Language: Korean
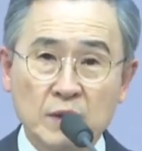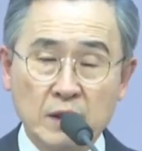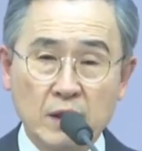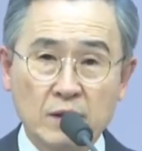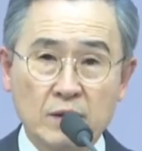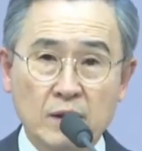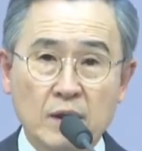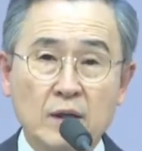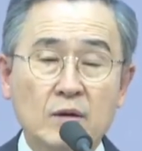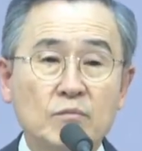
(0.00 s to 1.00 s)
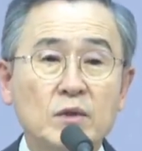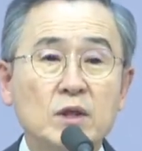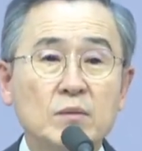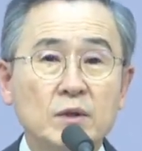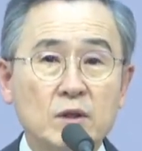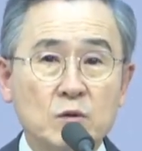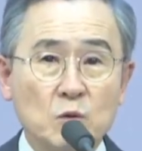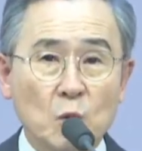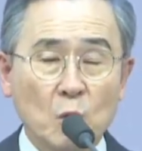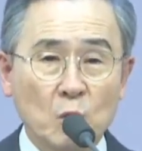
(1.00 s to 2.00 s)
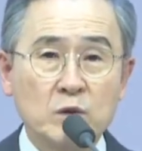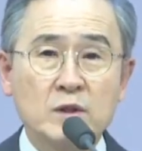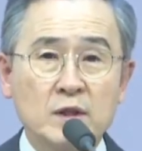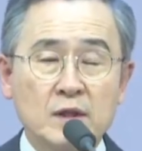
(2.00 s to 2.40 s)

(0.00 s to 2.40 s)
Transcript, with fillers: 밑에는 믿음이 좋은